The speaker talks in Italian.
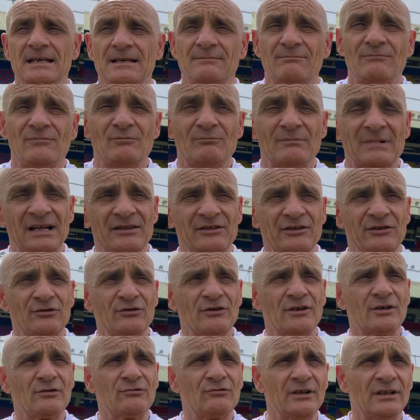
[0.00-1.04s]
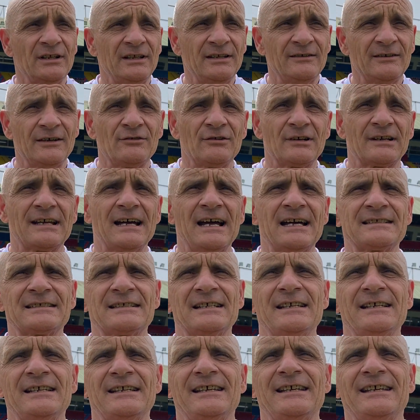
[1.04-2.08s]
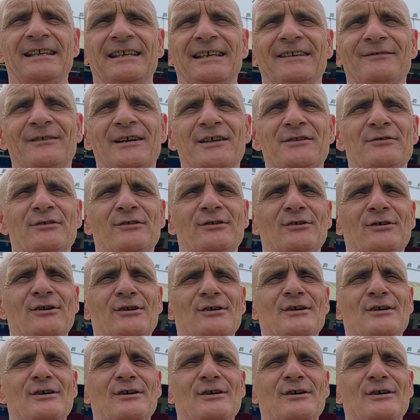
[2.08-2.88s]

Immagino che lunedì vado a casa e vado